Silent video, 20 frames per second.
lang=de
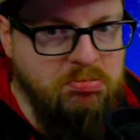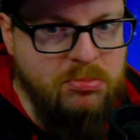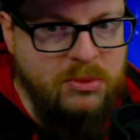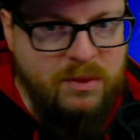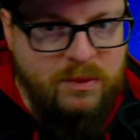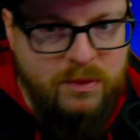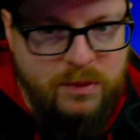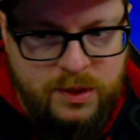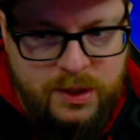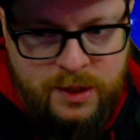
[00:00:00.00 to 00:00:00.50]

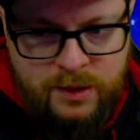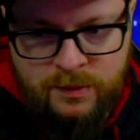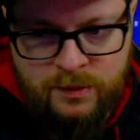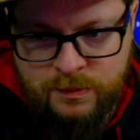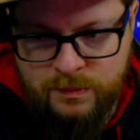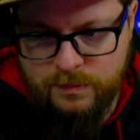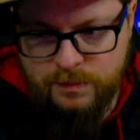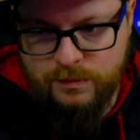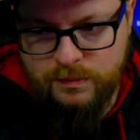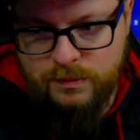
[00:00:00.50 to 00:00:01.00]
Ich würde sagen,
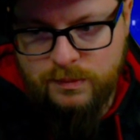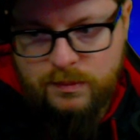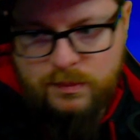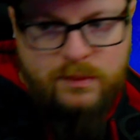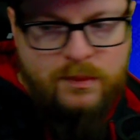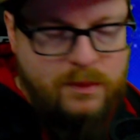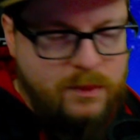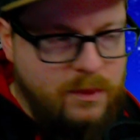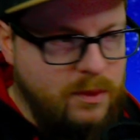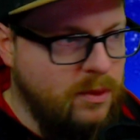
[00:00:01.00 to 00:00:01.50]

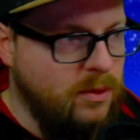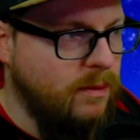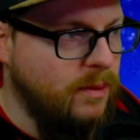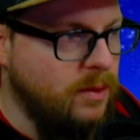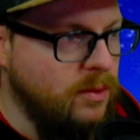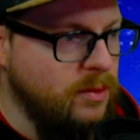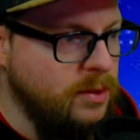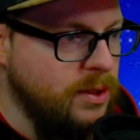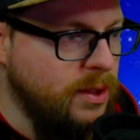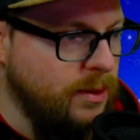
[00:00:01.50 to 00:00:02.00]
können wir
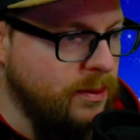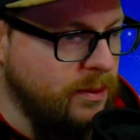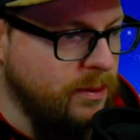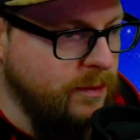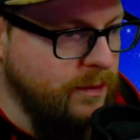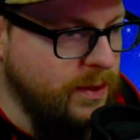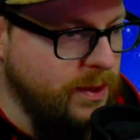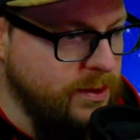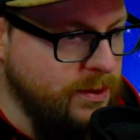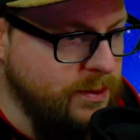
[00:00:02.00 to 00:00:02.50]
loslegen. Auf
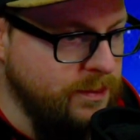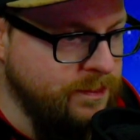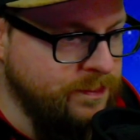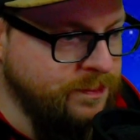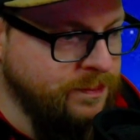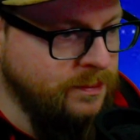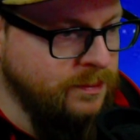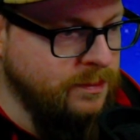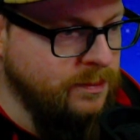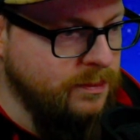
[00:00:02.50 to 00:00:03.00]
geht's.
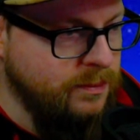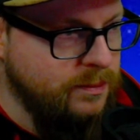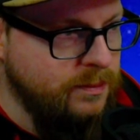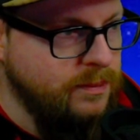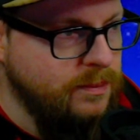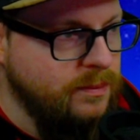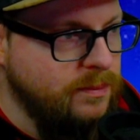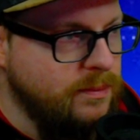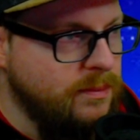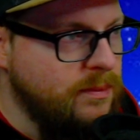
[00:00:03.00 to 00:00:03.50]

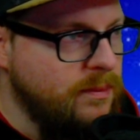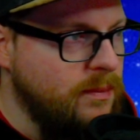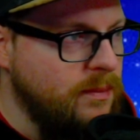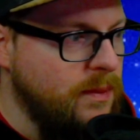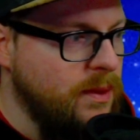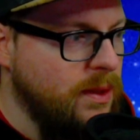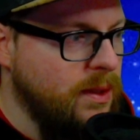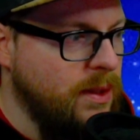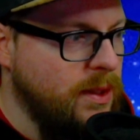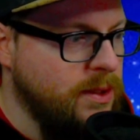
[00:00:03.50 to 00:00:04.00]

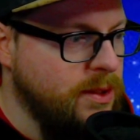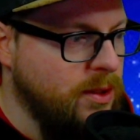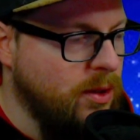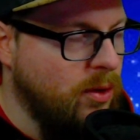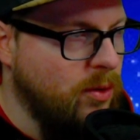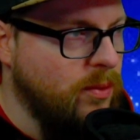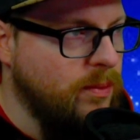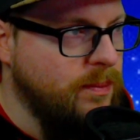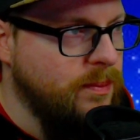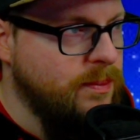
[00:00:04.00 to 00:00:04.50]
Let's
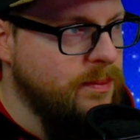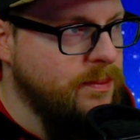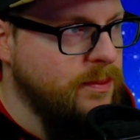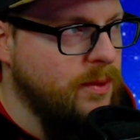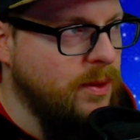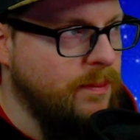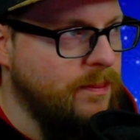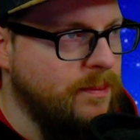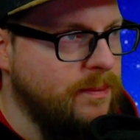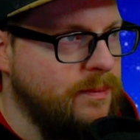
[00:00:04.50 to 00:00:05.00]
go.
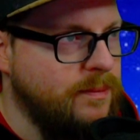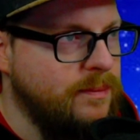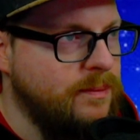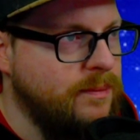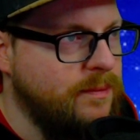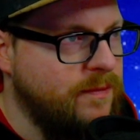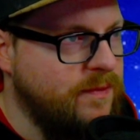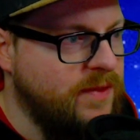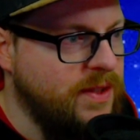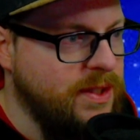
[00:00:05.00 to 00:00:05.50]
Komm.
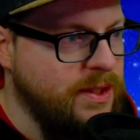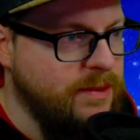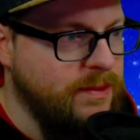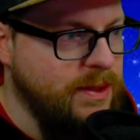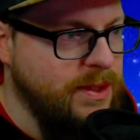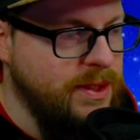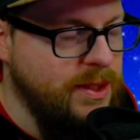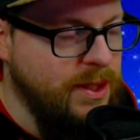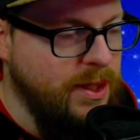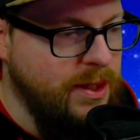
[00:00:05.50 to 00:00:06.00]

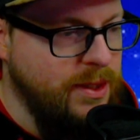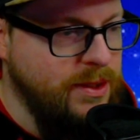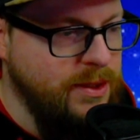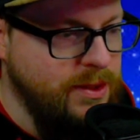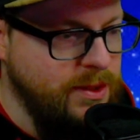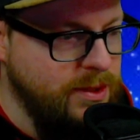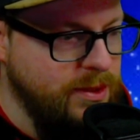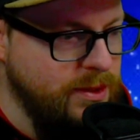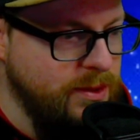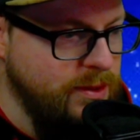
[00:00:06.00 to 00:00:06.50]

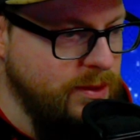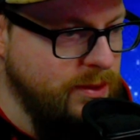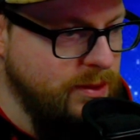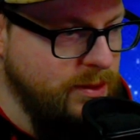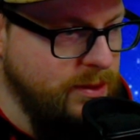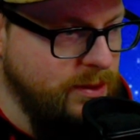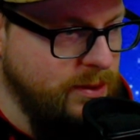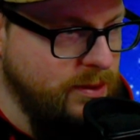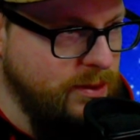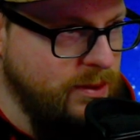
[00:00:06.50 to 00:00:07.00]
24-1.
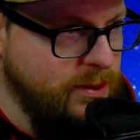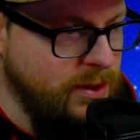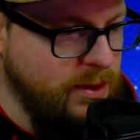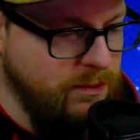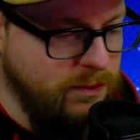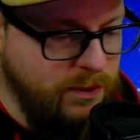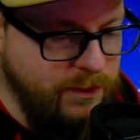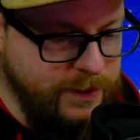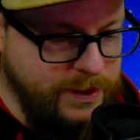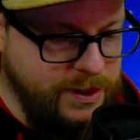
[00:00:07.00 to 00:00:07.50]
Das
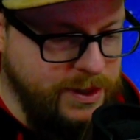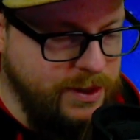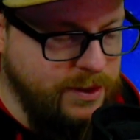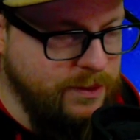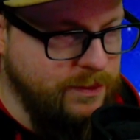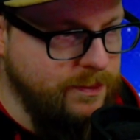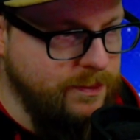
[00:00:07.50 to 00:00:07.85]
wollen wir mal sehen.